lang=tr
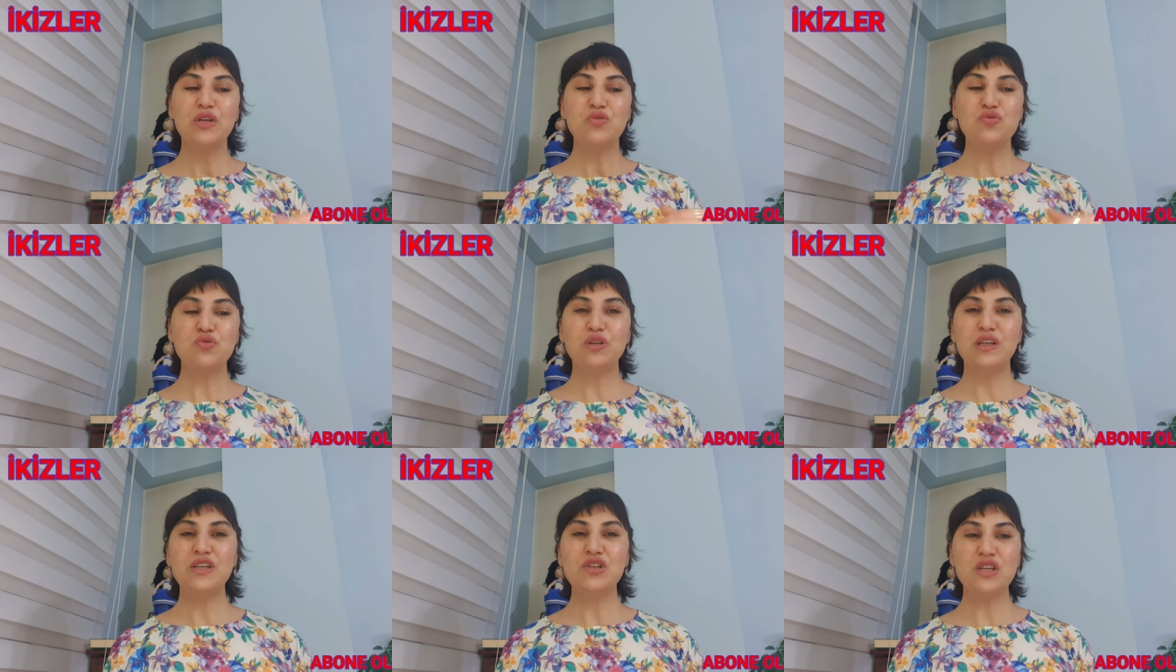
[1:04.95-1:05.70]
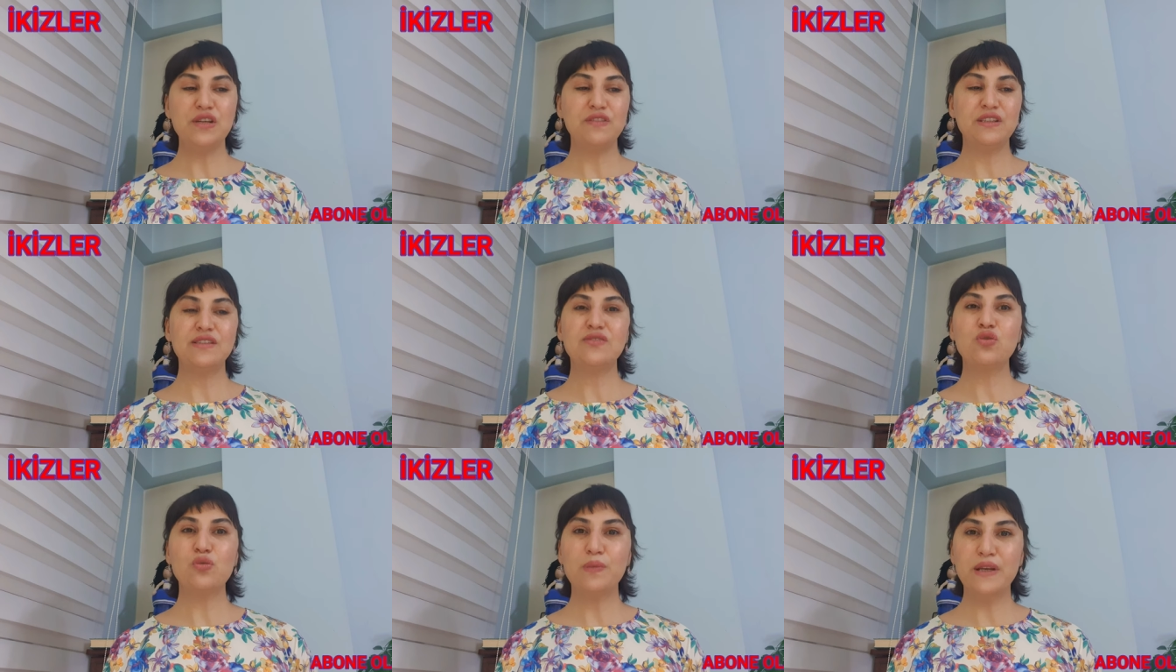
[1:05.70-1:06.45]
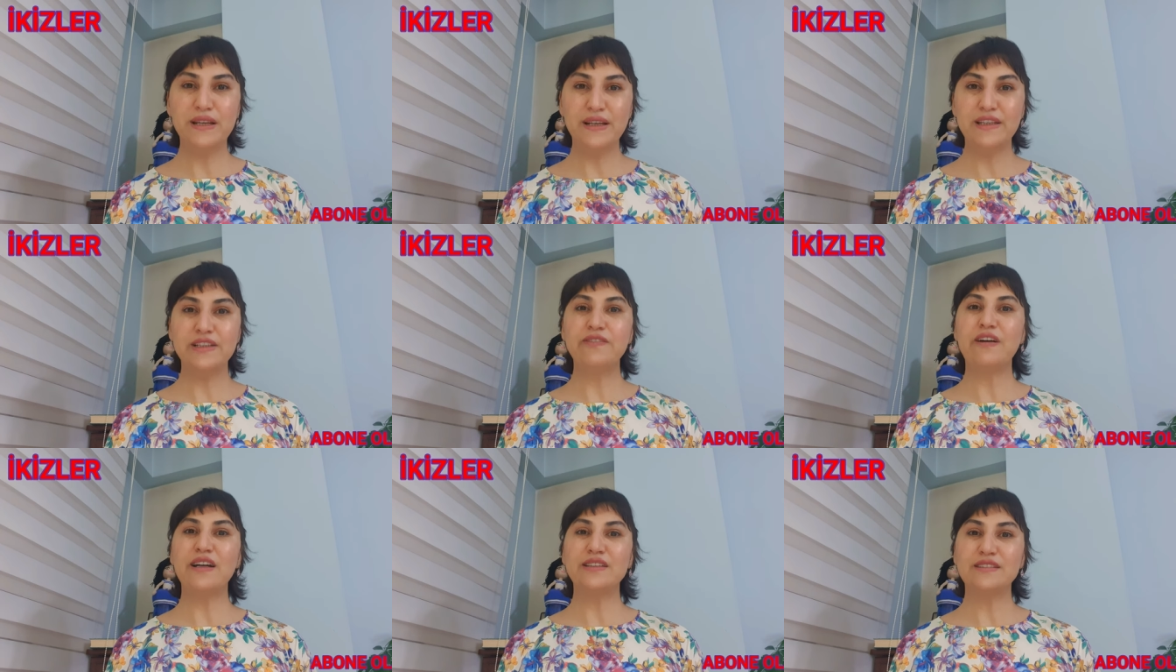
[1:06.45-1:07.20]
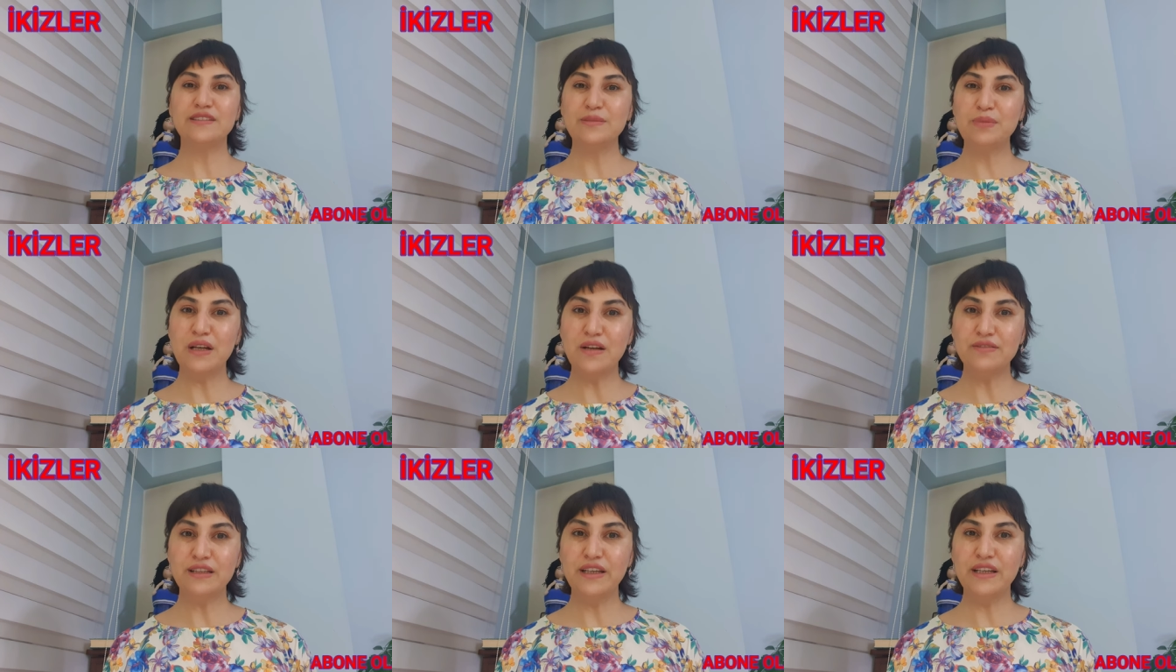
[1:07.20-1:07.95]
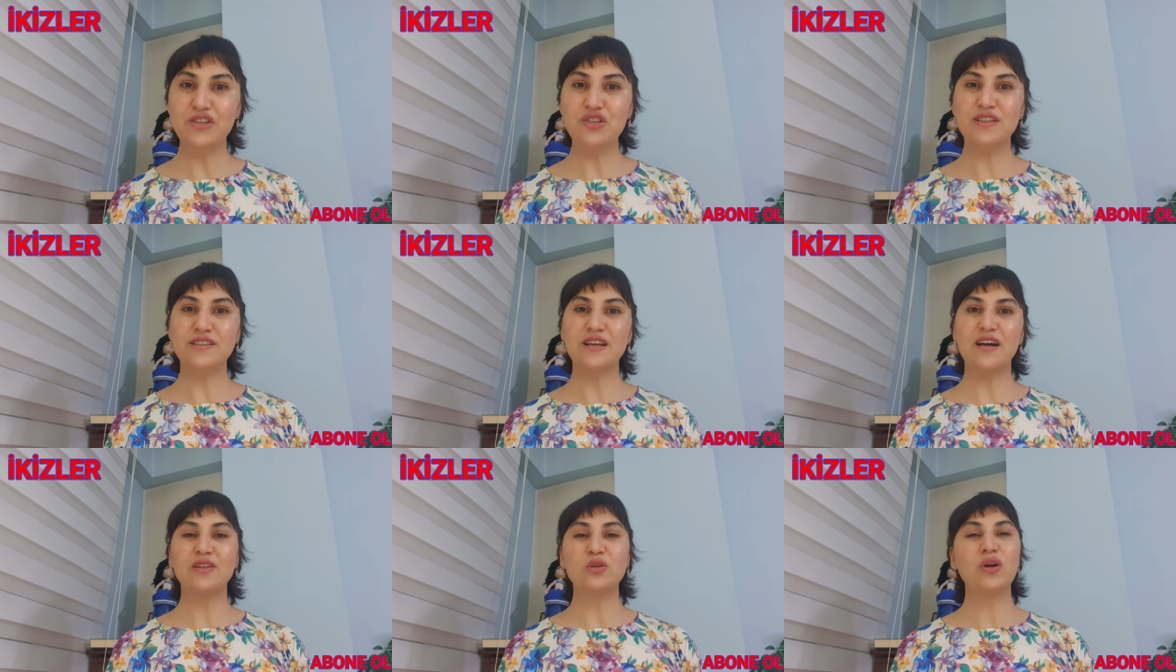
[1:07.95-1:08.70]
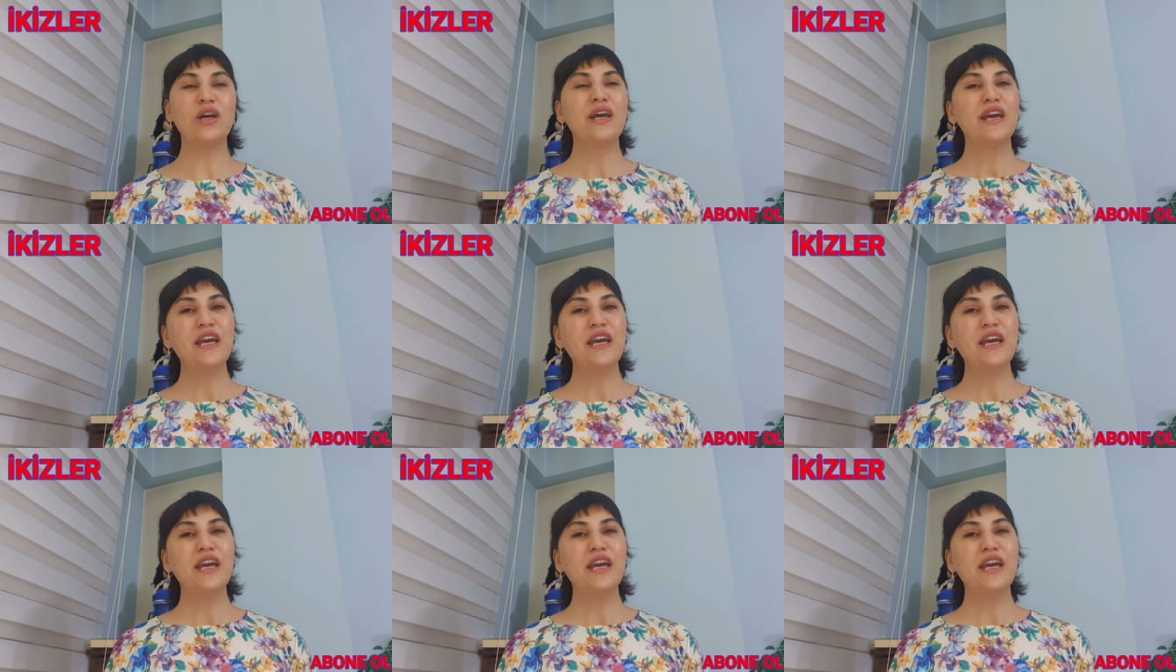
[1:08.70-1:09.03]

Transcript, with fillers: Çünkü iş eviniz çok bereketli ve aydınlık bir haftaya geçiş sağlıyor.